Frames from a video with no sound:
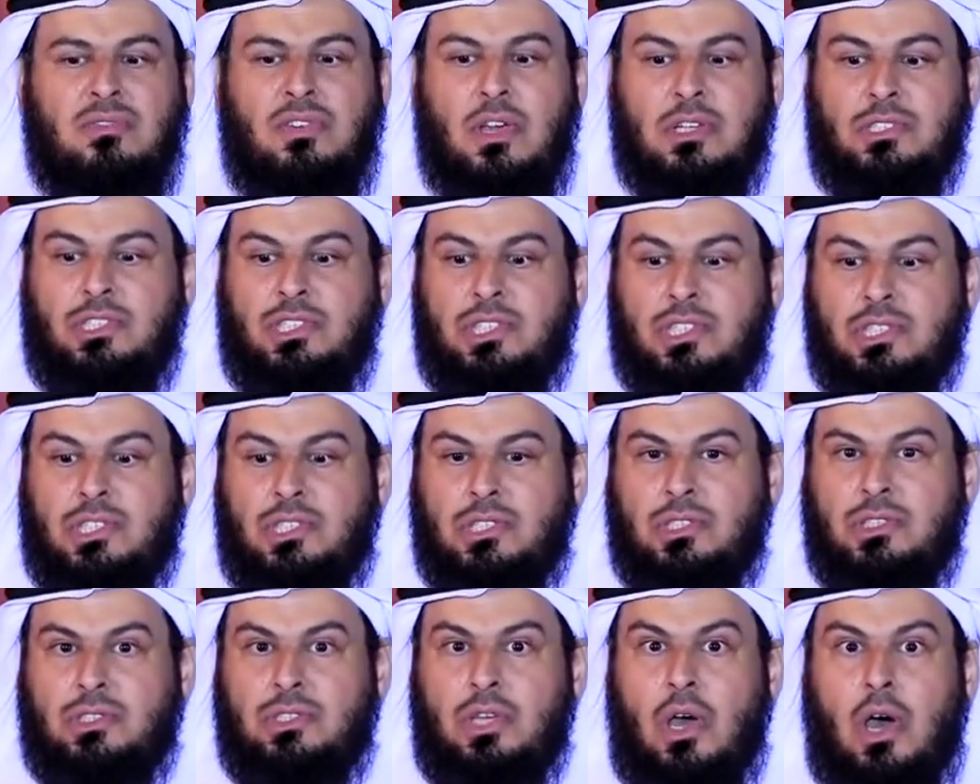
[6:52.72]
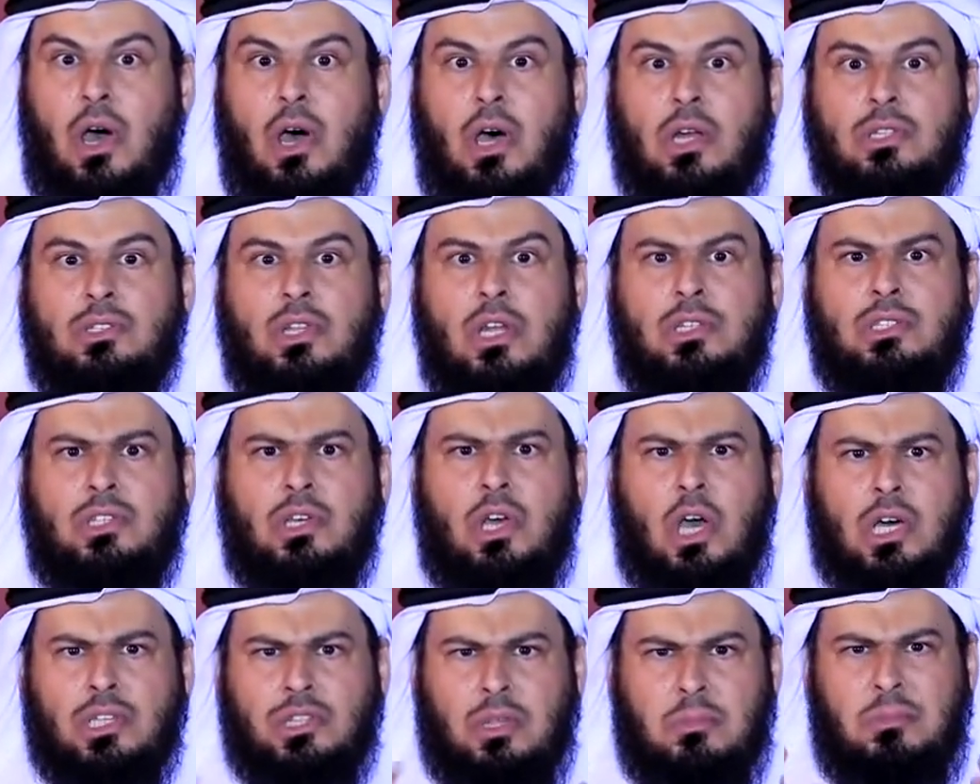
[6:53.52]
فاشتاطت
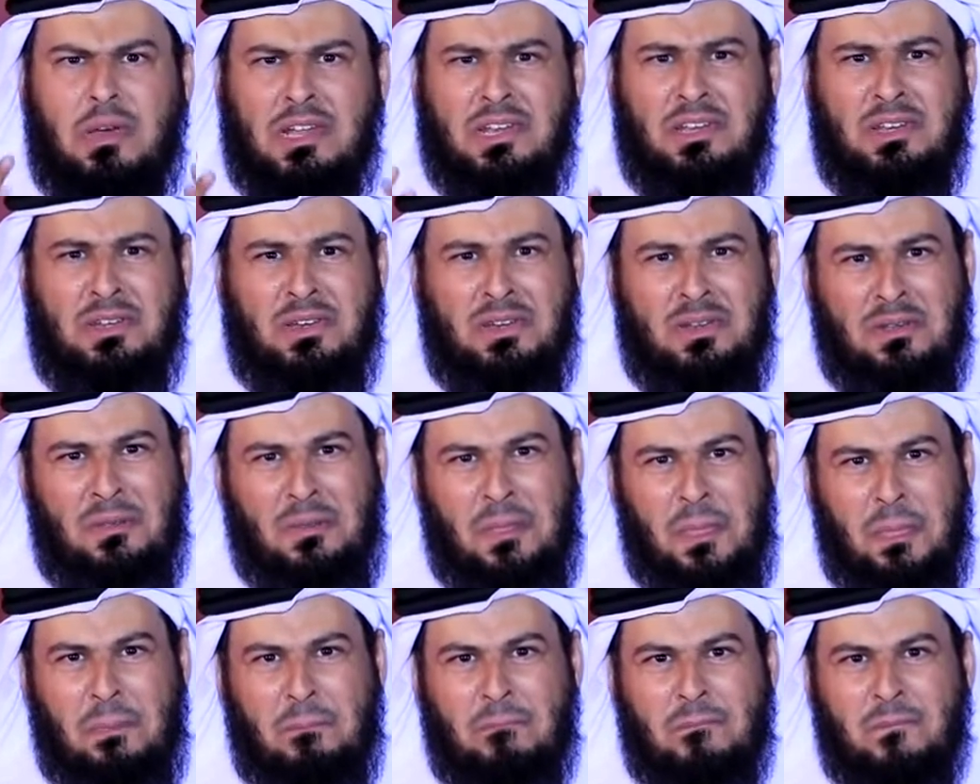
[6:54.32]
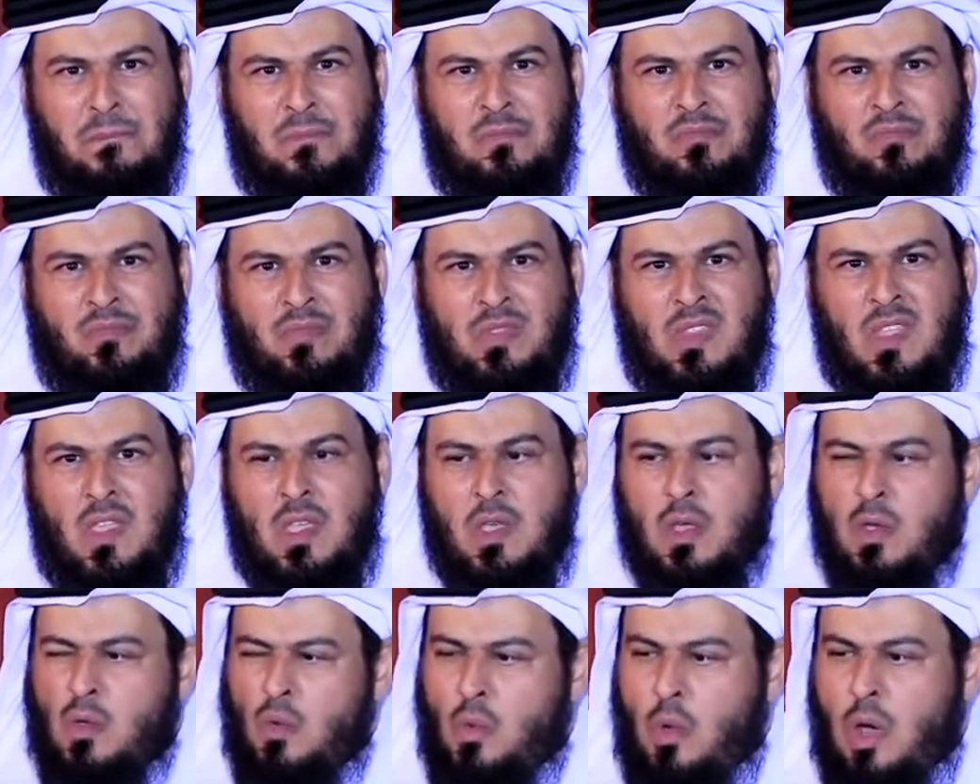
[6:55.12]
غضبا
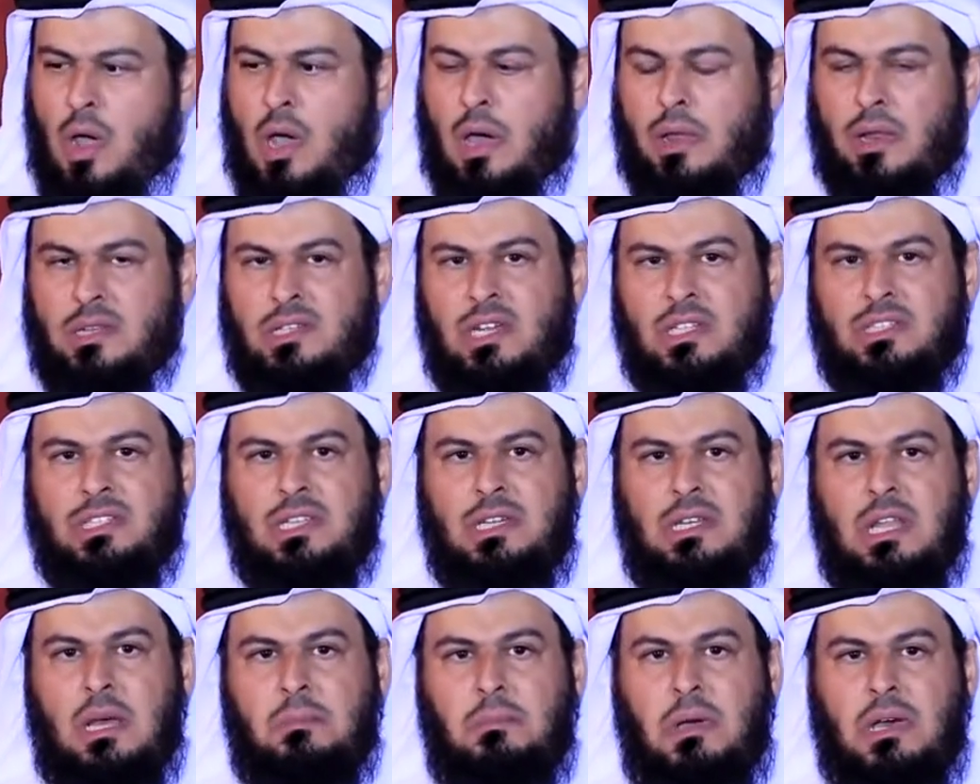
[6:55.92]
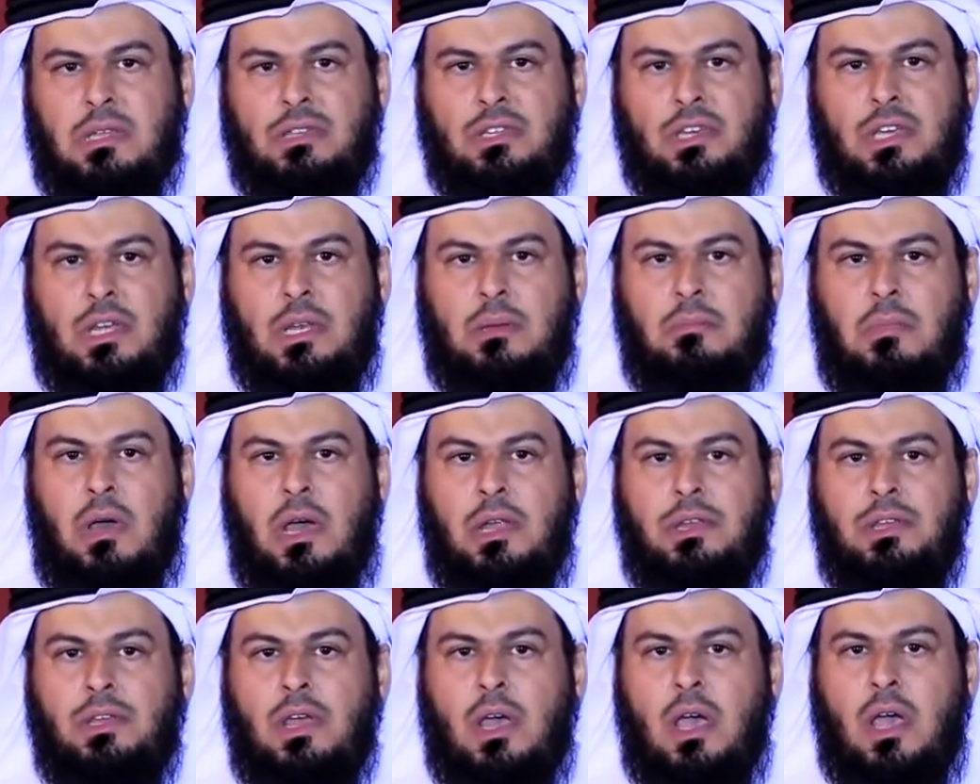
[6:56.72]
وخرجت إلى بعض
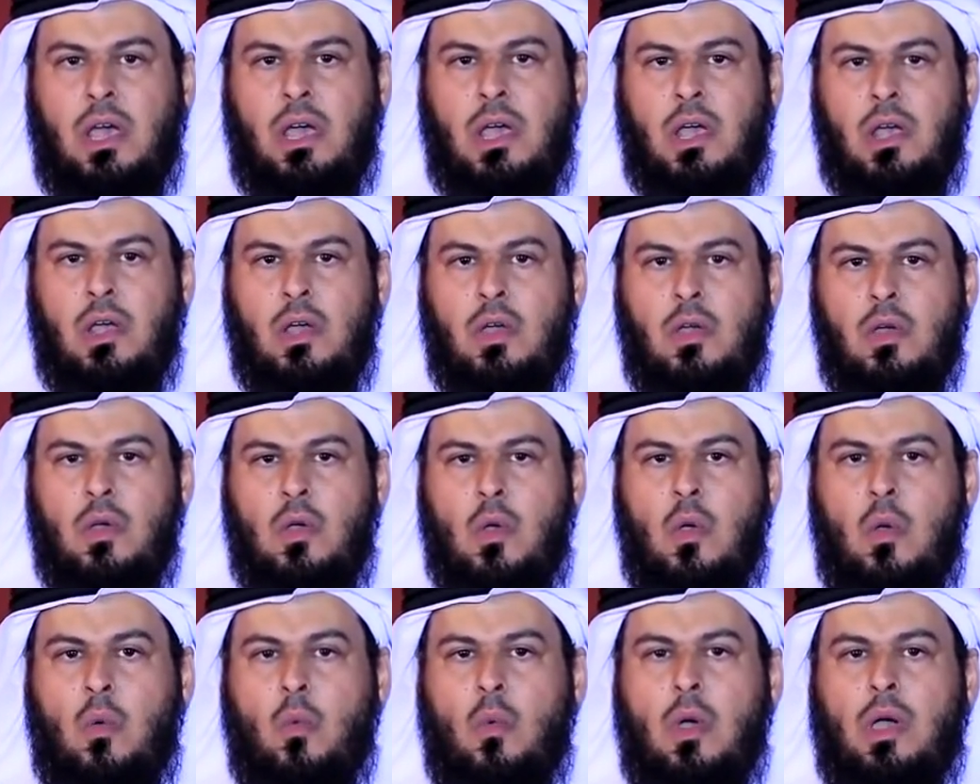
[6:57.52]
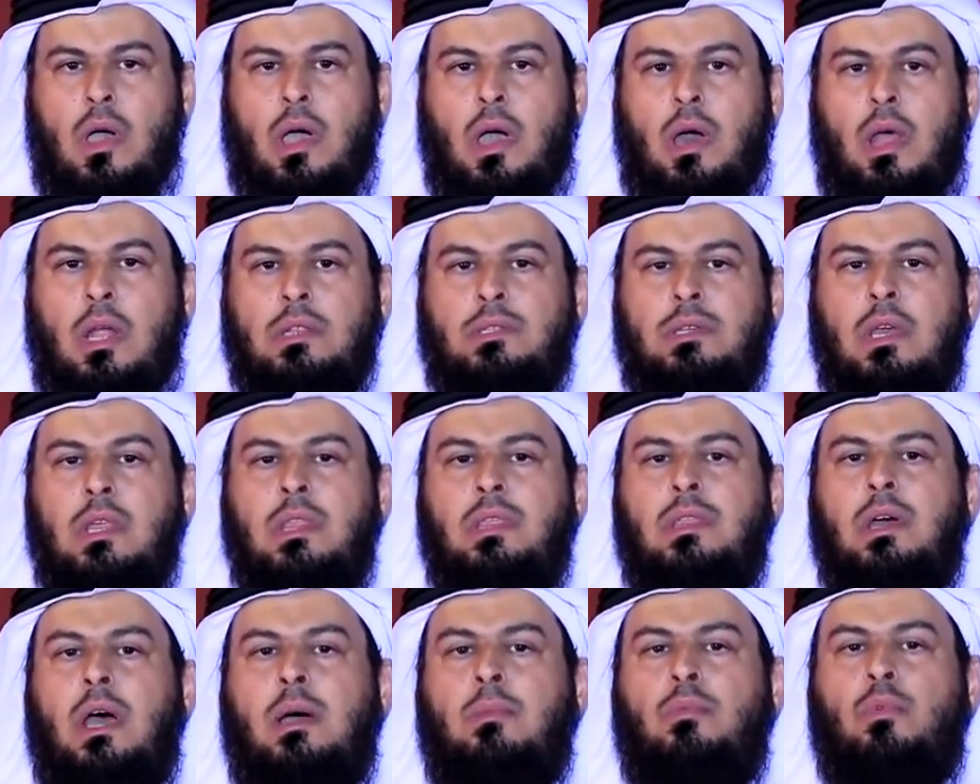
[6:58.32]
غلمانها وقالت
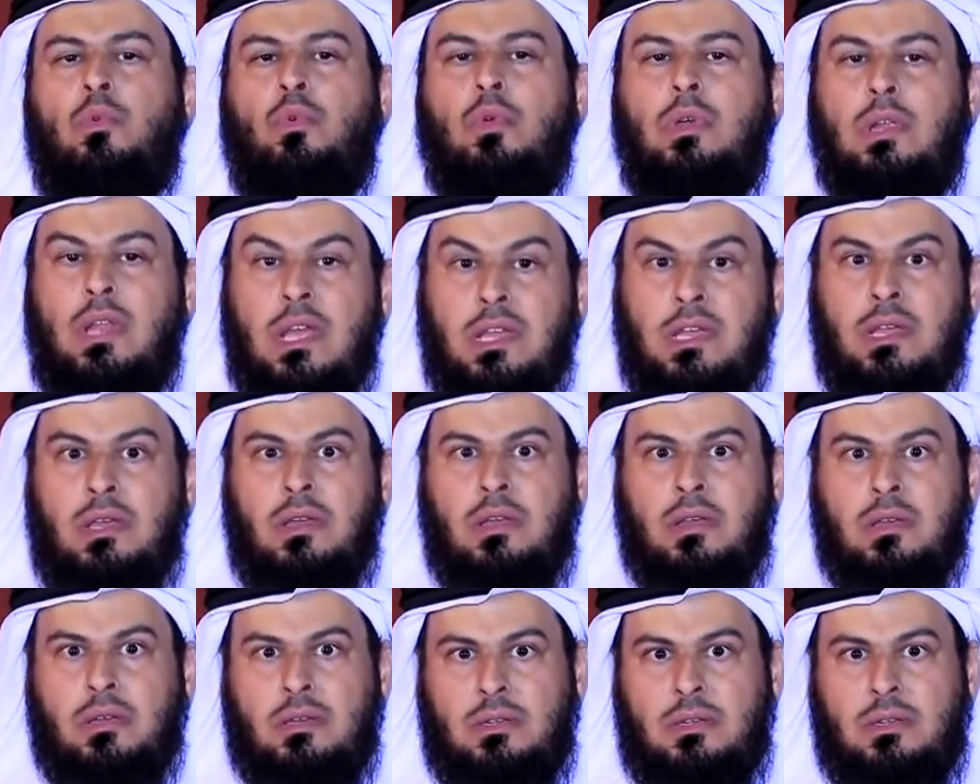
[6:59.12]
اذهبوا إليه